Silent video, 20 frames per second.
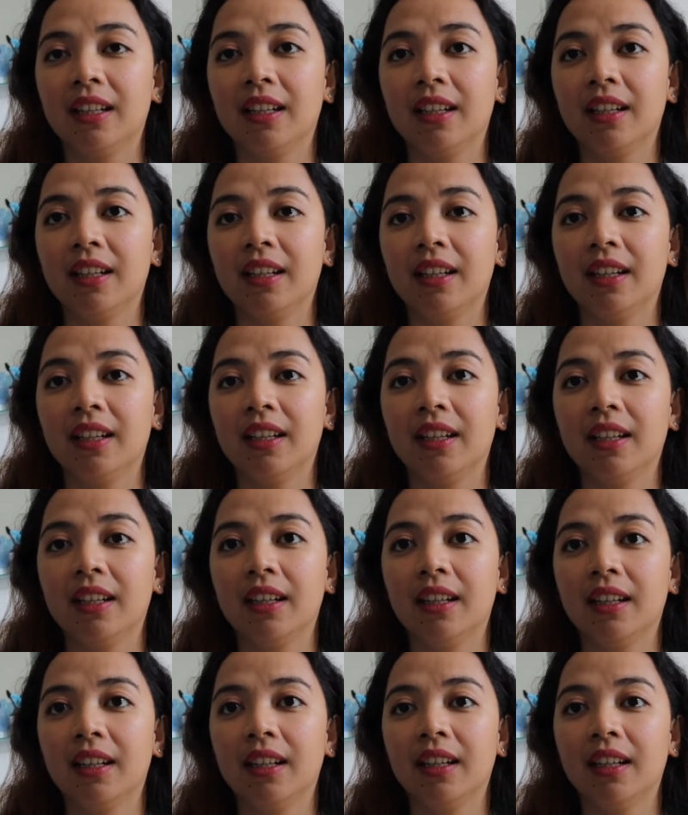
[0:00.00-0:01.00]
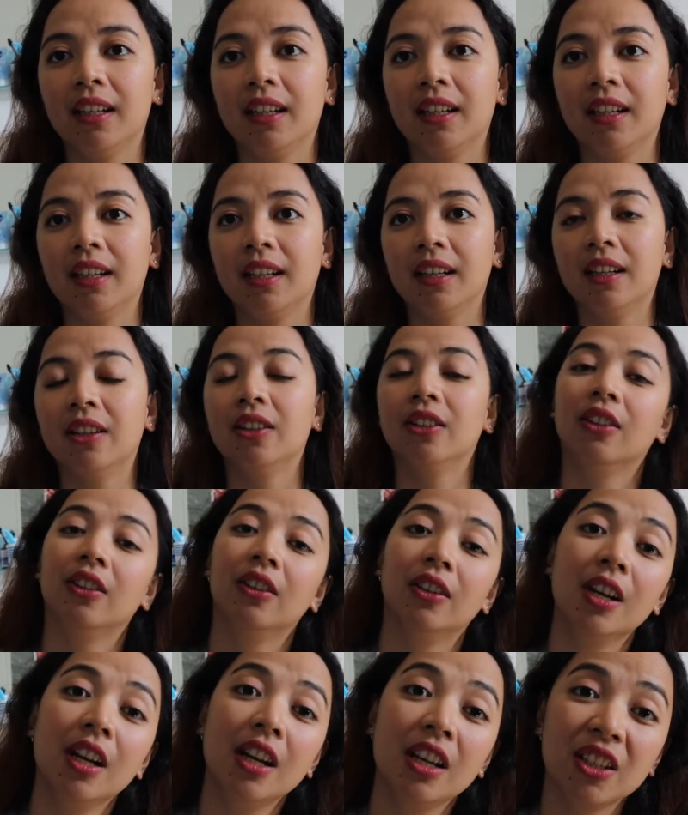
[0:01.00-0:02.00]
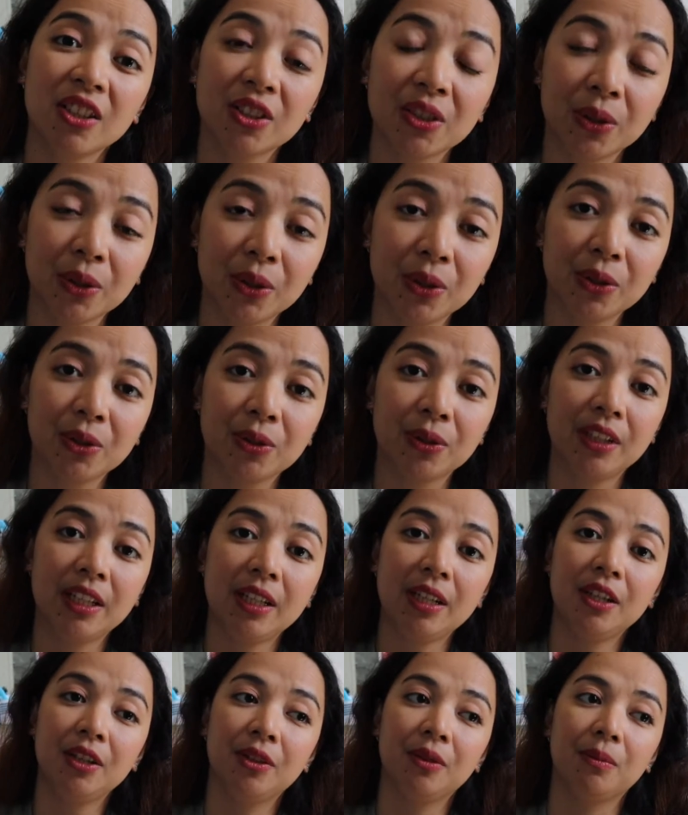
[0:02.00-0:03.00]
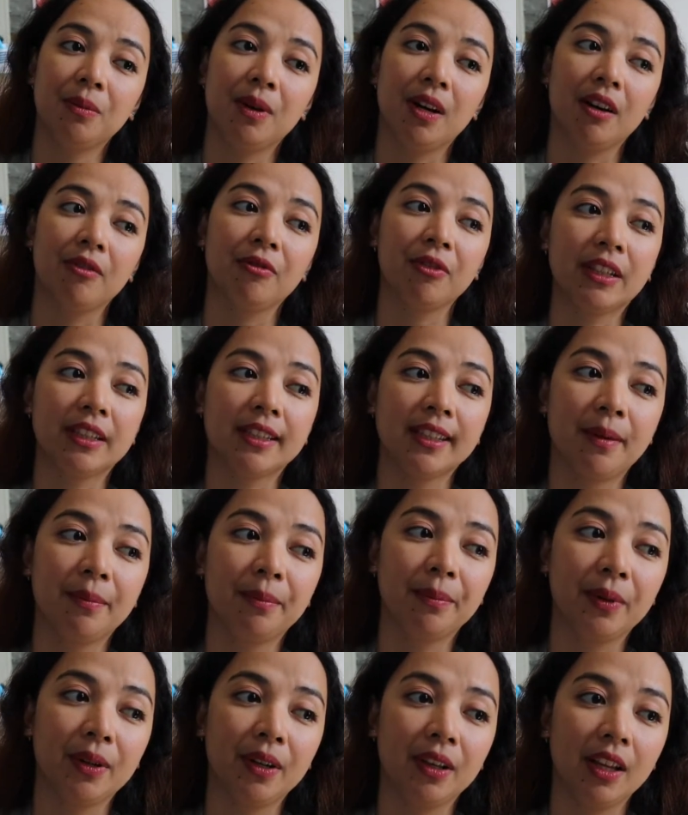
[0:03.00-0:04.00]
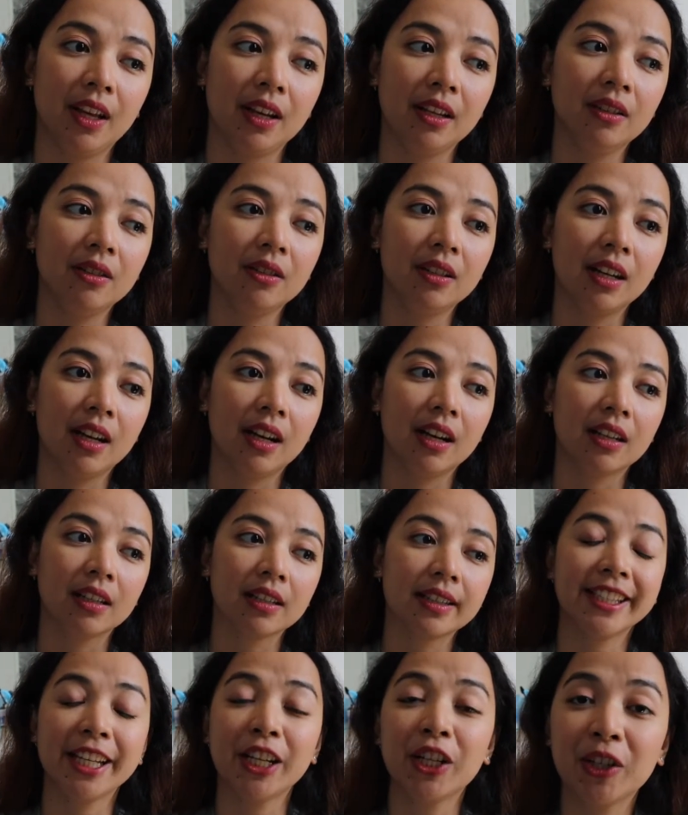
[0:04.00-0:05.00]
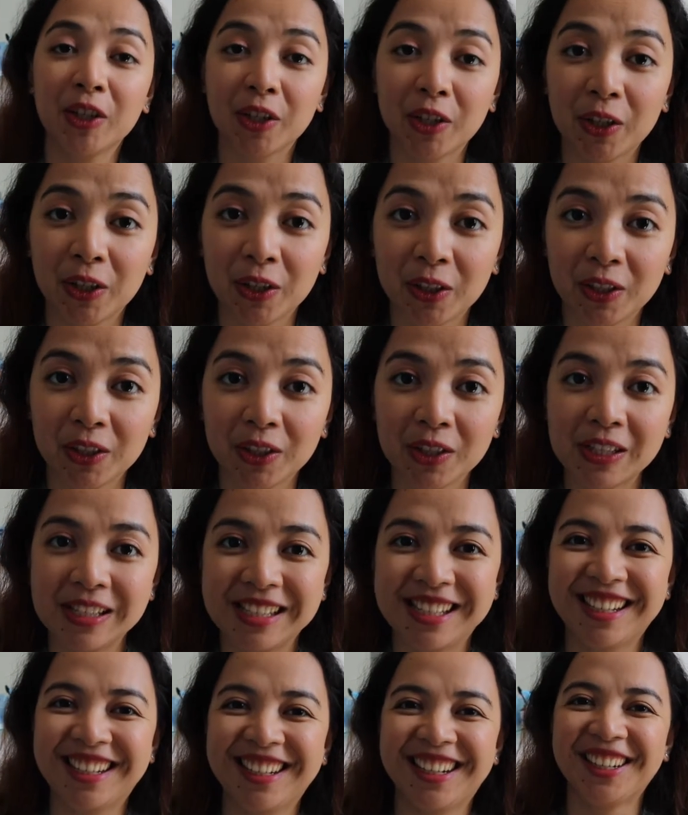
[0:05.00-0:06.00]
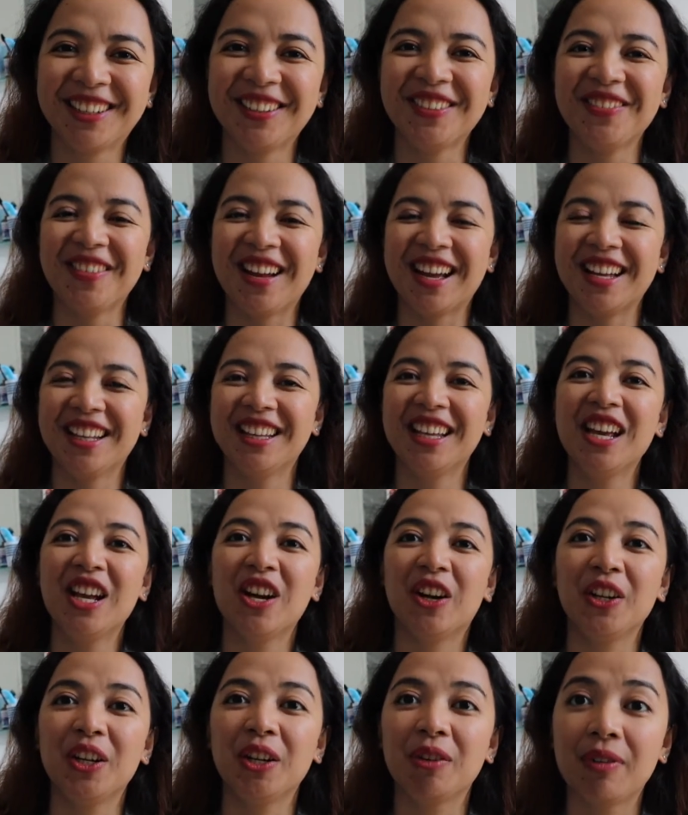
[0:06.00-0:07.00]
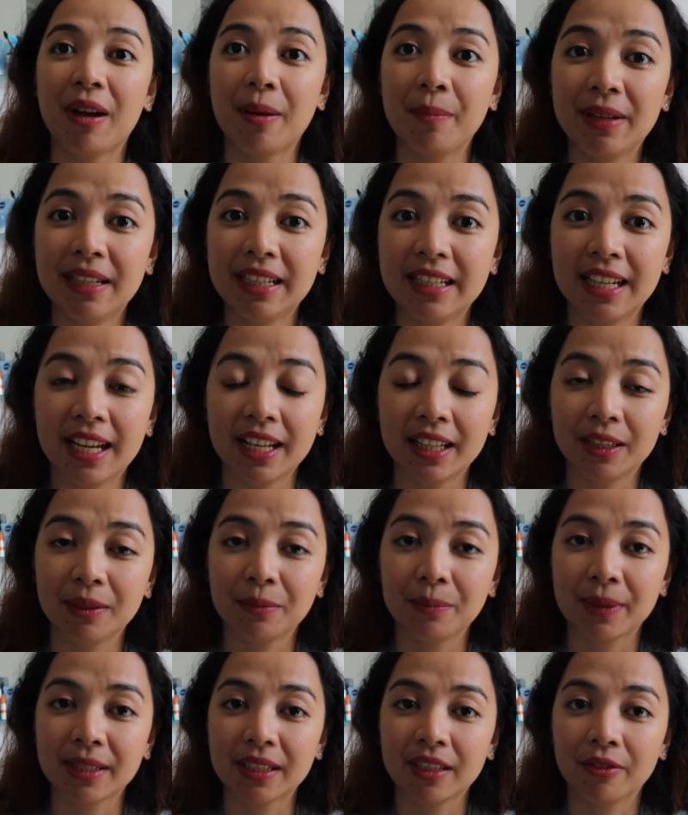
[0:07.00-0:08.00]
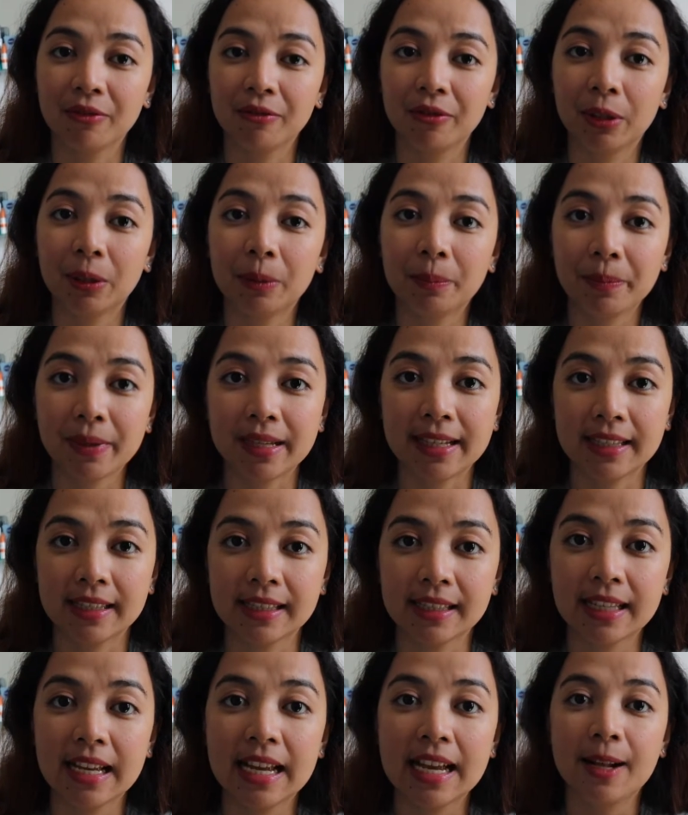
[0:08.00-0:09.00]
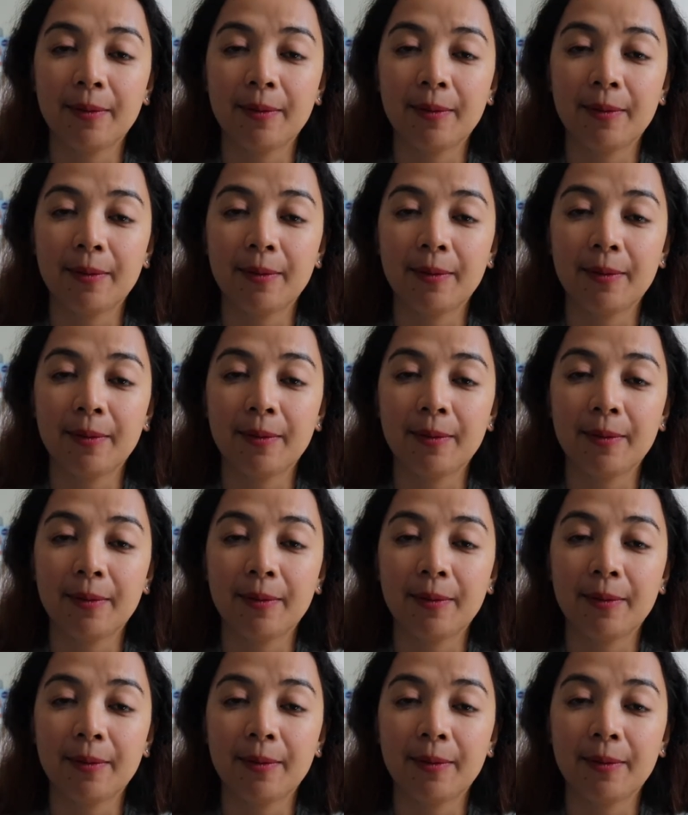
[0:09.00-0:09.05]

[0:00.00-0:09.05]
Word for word: away from here. Oo. So usually yung mga, for example, ano lang, single, single men, o yung family land doon pa sa Philippines.